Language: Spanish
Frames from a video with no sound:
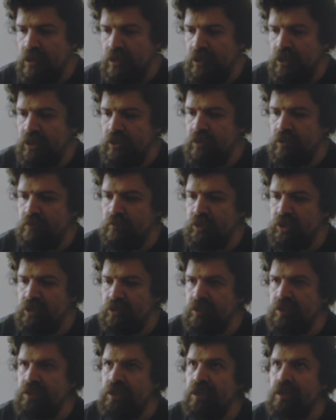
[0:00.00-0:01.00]
Creo bueno,
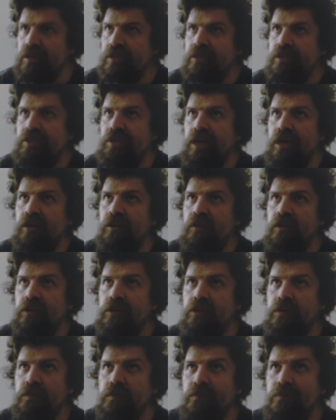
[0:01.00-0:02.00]
en esa, en esa creo que
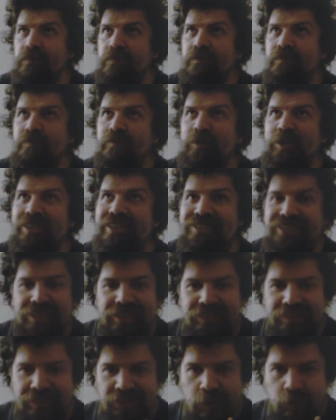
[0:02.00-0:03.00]
no. Bueno, esa
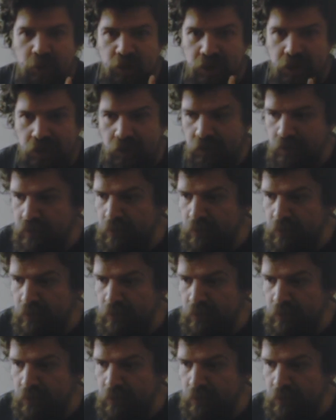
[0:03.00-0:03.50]
época creo que